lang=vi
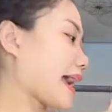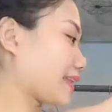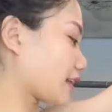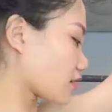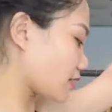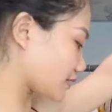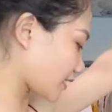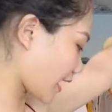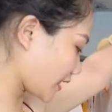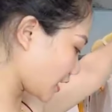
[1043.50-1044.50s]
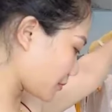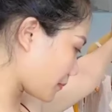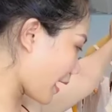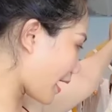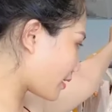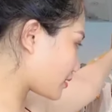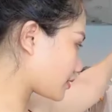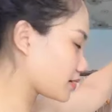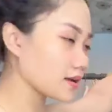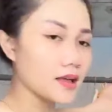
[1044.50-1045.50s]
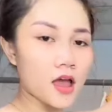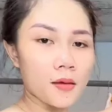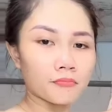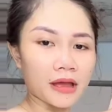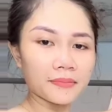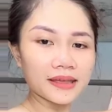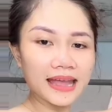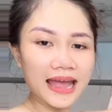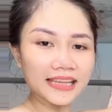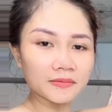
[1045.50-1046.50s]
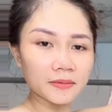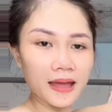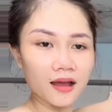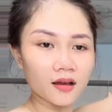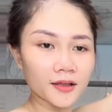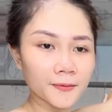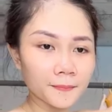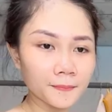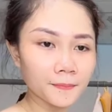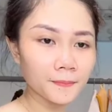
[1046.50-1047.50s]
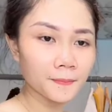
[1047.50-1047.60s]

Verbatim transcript: 70 ngàn nha Con này size S nha mấy bà 70k nha mấy bà ơi